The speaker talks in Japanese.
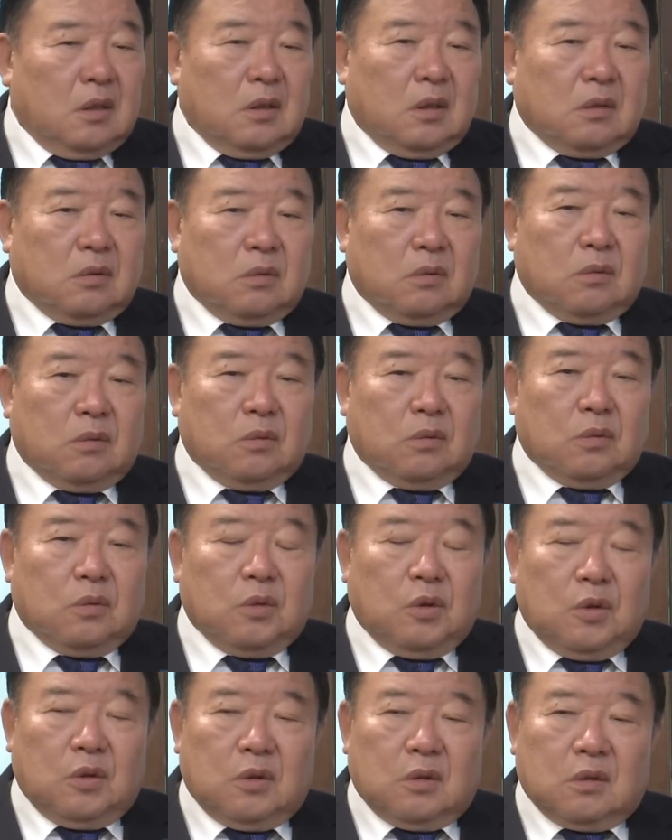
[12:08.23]
あの
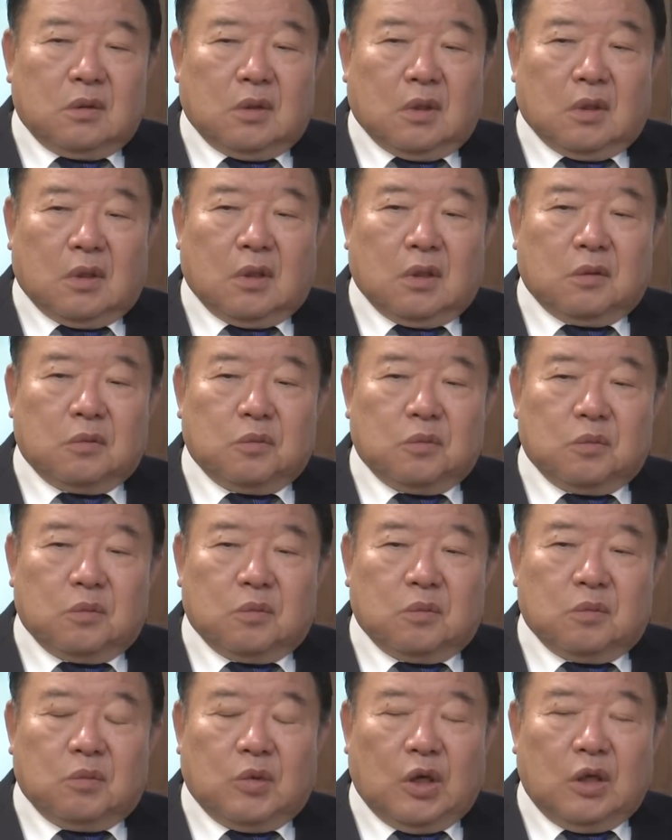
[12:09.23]
だから
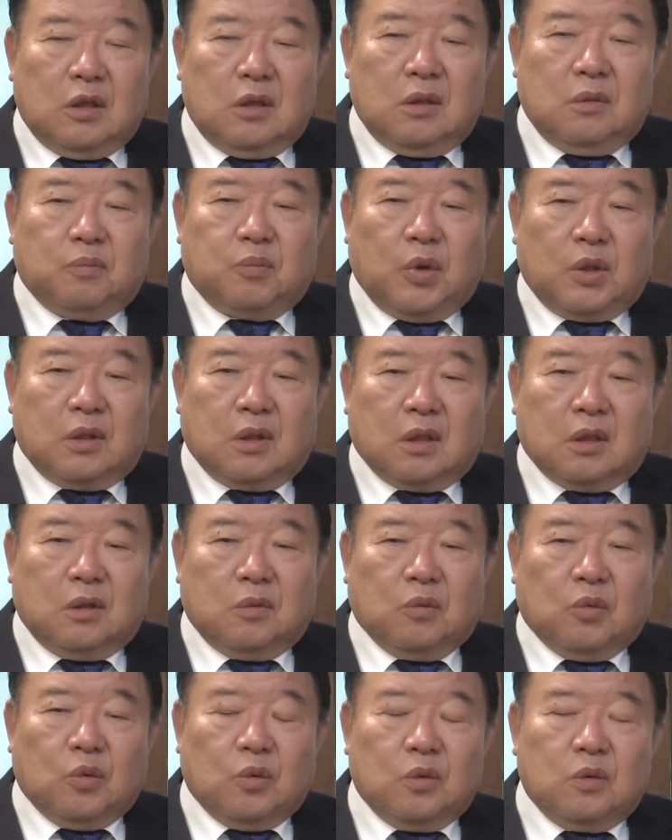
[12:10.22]
まあ一般的に
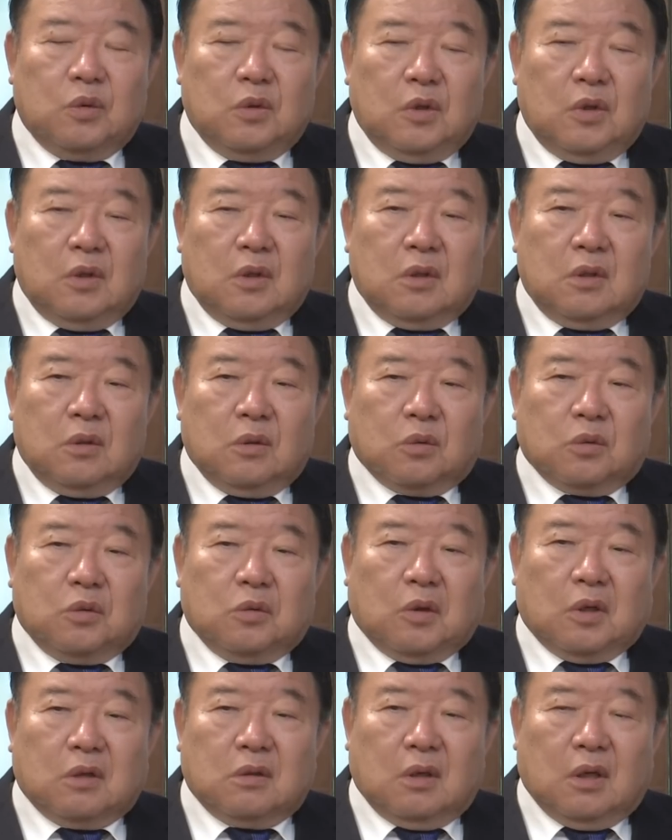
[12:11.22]
もよく
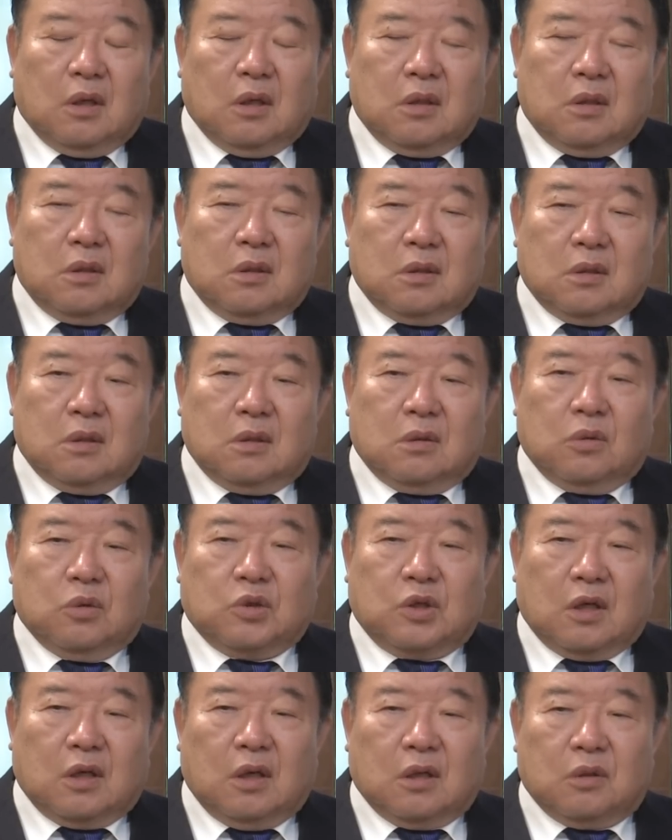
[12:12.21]
言われるのは、
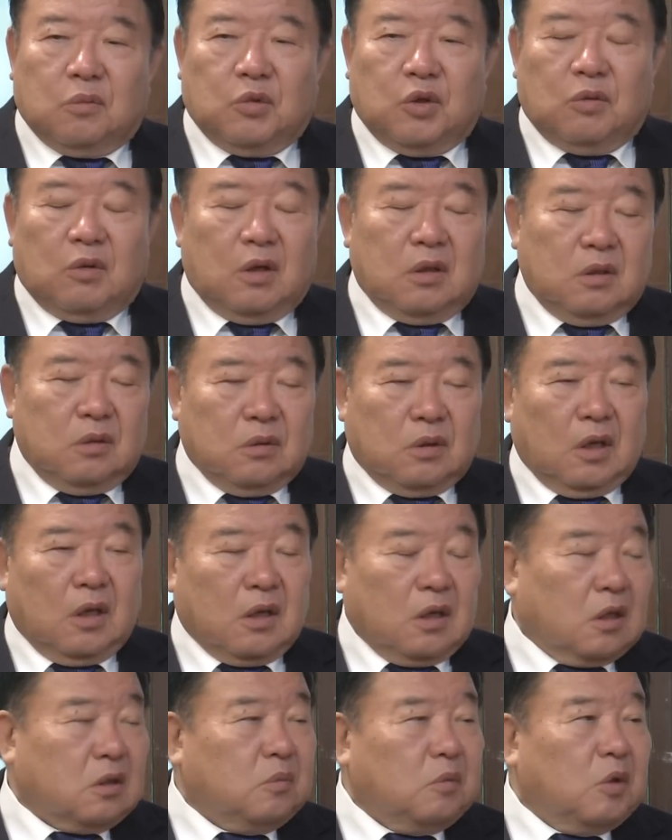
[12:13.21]
ロシア革命はユダヤ
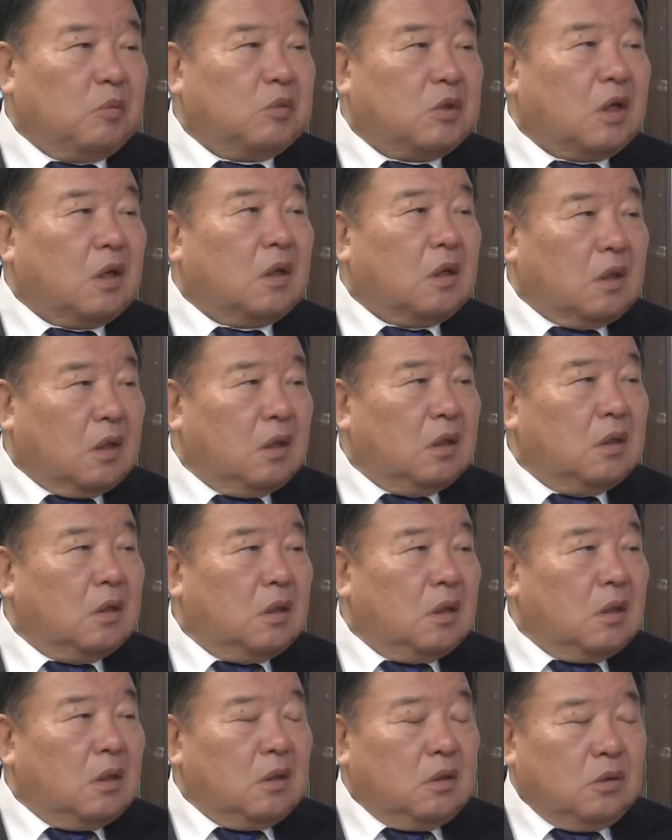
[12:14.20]
革命みたいなね
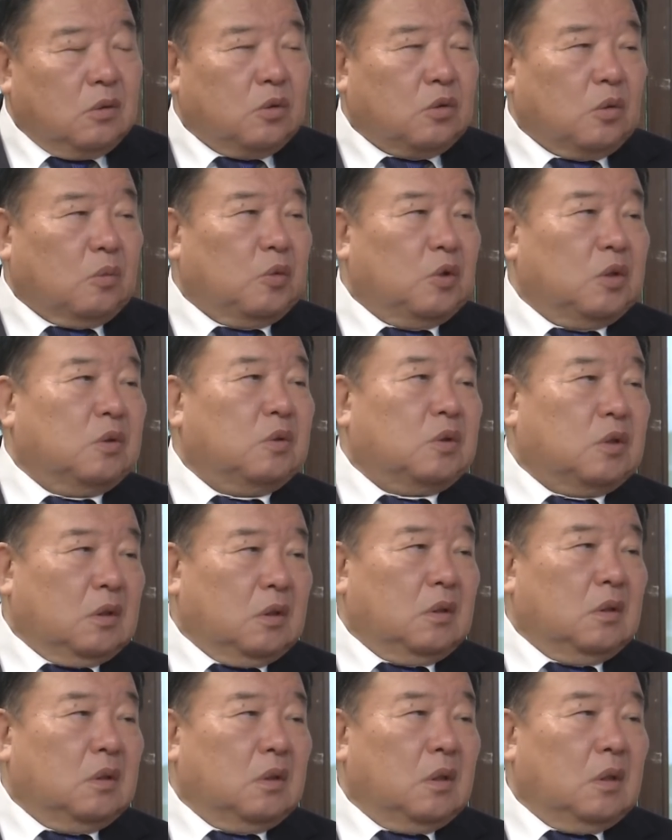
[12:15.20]
いう人もいるし、